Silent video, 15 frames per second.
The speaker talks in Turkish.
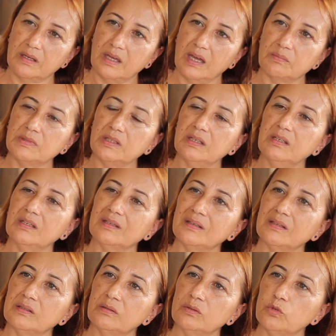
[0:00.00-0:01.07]
hem de
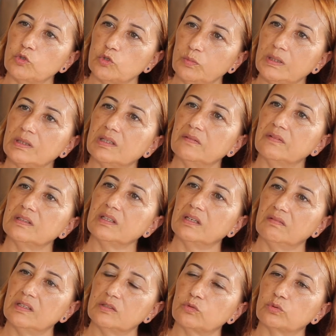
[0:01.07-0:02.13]
hükümetle ve
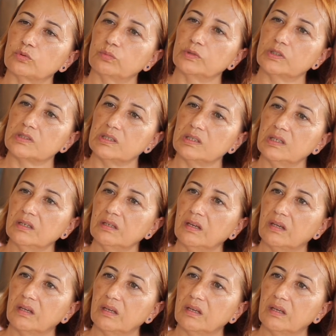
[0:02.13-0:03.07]
devlet kurumlarıyla